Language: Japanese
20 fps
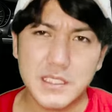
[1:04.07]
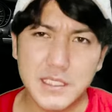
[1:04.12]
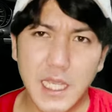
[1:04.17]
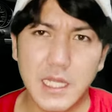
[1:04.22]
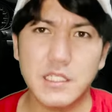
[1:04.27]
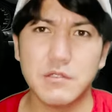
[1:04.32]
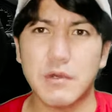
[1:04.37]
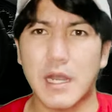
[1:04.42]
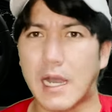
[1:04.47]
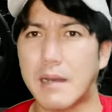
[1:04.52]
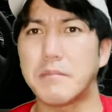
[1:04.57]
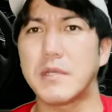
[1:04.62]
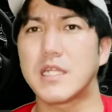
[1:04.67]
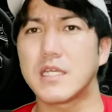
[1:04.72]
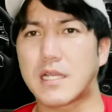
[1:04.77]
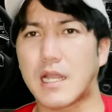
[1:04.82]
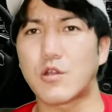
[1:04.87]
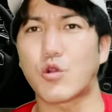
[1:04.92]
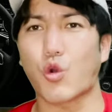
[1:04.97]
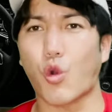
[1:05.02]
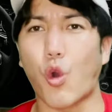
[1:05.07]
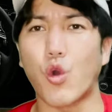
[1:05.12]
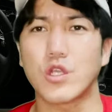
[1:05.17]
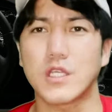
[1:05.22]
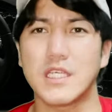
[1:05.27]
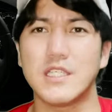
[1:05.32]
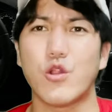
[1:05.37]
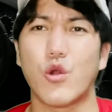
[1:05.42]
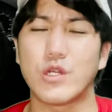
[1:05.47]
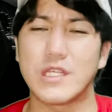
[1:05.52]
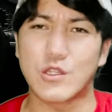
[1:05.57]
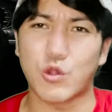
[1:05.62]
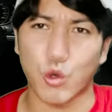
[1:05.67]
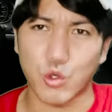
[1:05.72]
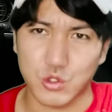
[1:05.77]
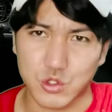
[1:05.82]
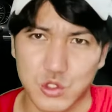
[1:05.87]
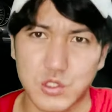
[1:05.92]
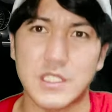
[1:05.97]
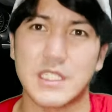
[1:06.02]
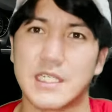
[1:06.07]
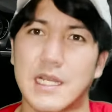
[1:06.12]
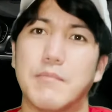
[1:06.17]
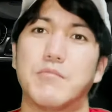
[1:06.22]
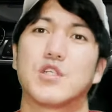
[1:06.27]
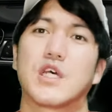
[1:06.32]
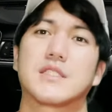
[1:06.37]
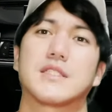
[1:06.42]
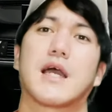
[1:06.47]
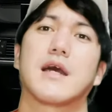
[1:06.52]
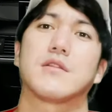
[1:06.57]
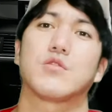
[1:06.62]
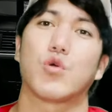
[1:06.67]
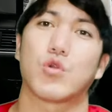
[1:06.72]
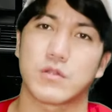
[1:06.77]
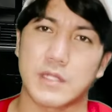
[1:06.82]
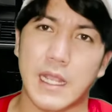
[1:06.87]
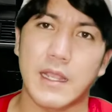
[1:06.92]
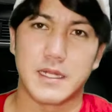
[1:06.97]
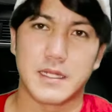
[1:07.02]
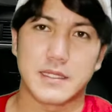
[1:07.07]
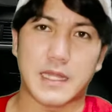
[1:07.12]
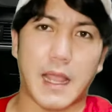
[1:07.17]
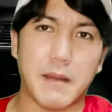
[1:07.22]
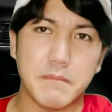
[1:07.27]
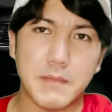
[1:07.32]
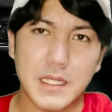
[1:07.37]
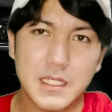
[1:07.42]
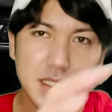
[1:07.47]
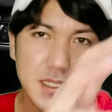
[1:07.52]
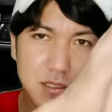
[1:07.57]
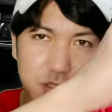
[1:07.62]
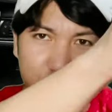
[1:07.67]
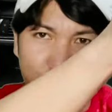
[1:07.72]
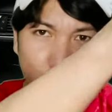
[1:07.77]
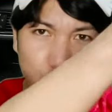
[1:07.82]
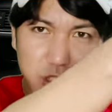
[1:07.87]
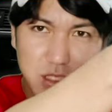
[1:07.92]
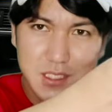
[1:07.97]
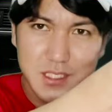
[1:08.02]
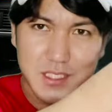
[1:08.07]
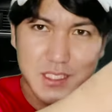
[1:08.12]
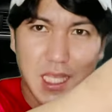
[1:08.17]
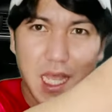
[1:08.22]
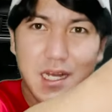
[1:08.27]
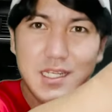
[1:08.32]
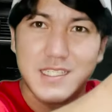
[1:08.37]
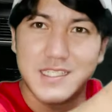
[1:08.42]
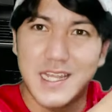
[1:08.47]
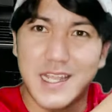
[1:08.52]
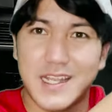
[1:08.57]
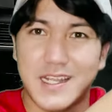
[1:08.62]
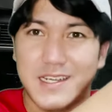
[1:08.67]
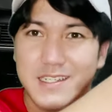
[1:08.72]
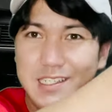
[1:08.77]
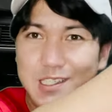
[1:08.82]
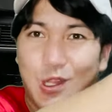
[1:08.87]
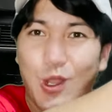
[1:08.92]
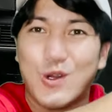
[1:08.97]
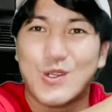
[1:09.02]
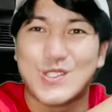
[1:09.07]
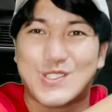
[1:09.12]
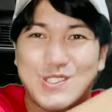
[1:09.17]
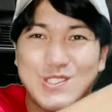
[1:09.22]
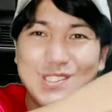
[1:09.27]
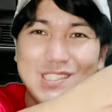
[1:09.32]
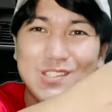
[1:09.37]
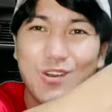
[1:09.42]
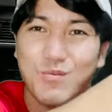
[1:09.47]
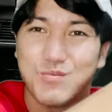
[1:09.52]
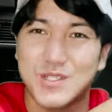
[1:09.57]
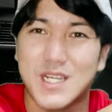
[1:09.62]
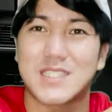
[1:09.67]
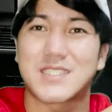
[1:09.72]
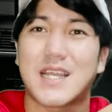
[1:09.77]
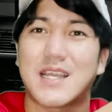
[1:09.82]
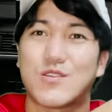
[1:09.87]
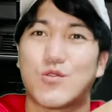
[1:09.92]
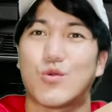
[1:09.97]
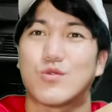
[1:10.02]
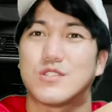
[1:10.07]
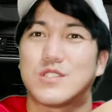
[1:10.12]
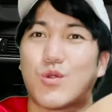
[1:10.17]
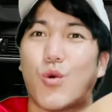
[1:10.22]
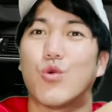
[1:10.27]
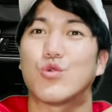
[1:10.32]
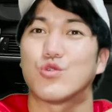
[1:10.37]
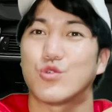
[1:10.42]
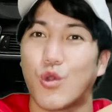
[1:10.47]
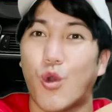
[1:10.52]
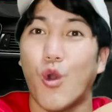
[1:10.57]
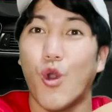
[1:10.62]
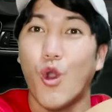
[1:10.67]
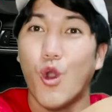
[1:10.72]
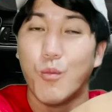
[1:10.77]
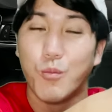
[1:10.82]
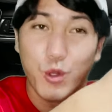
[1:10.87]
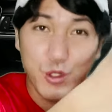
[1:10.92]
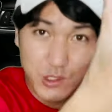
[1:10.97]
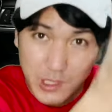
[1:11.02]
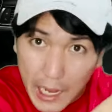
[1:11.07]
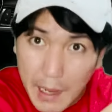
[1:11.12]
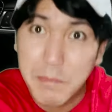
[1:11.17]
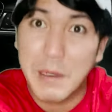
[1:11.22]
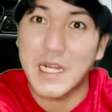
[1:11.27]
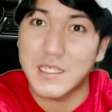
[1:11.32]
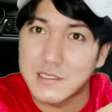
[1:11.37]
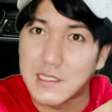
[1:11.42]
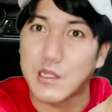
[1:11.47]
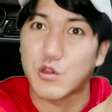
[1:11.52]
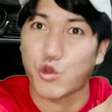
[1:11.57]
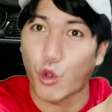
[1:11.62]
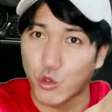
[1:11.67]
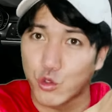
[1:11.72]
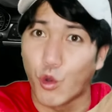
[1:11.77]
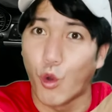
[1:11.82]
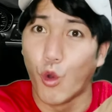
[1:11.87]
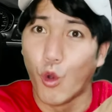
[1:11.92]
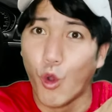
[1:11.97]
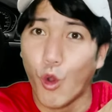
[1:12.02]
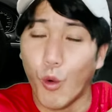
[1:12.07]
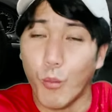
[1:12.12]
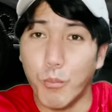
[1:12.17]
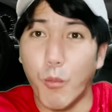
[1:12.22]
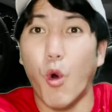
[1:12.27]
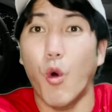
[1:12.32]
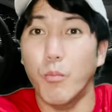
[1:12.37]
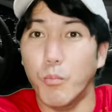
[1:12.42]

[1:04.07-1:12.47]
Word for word: 車にはアメリカの国旗のリトルツリーがぶら下がっとるね。たまにどっさりね、リトルツリーをぶら下げとる人おるんよ。もう束になっとんよ。もう